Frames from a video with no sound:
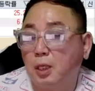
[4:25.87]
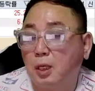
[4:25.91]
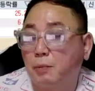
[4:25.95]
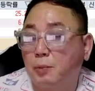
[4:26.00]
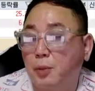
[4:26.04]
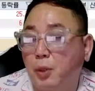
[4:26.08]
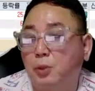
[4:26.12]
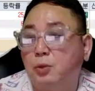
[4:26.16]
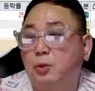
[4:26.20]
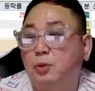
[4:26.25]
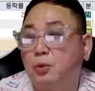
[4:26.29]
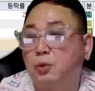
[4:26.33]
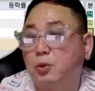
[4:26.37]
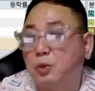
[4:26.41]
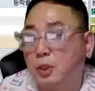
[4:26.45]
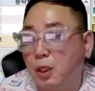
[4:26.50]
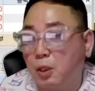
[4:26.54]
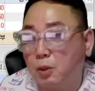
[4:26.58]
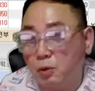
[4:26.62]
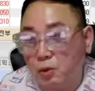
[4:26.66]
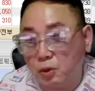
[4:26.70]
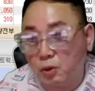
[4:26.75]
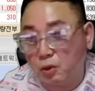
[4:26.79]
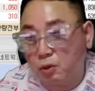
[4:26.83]
별도로 따로
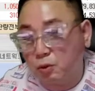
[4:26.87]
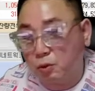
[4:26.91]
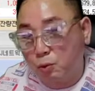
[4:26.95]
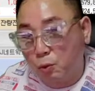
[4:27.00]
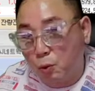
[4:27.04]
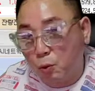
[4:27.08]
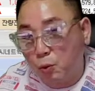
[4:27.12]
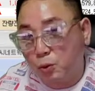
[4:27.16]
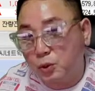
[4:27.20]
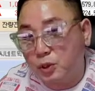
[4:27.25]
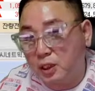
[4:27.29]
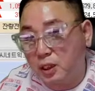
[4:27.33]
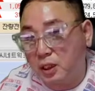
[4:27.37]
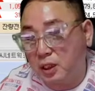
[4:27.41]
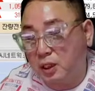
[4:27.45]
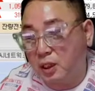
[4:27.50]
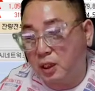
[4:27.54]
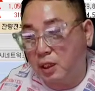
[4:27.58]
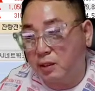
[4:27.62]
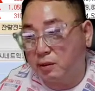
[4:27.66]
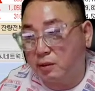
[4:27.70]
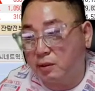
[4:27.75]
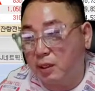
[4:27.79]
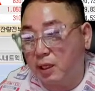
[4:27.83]
공식이
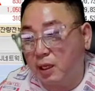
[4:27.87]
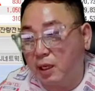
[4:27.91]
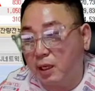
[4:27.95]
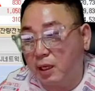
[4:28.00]
있다는 거야.